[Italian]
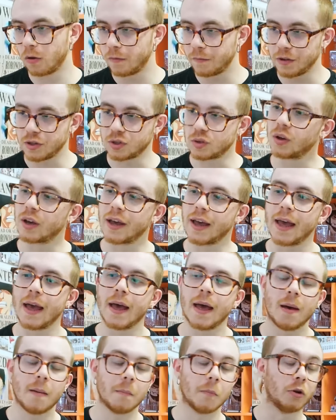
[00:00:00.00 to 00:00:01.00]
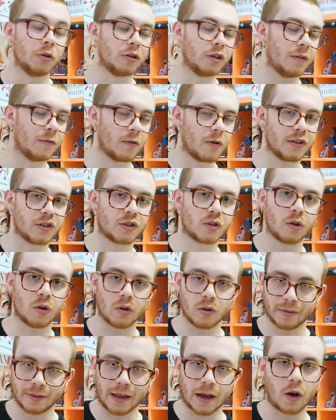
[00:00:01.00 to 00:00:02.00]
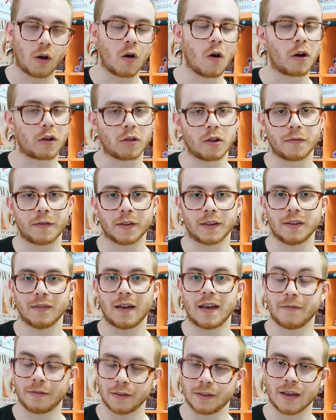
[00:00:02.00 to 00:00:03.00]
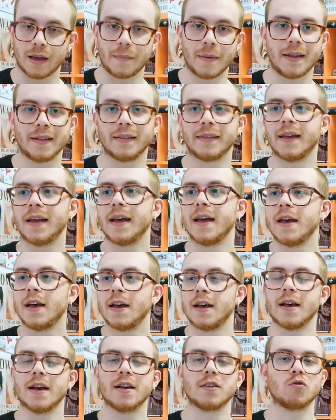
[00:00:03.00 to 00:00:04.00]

ho visto che molti di voi sono d'accordo effetti- effettivamente uh,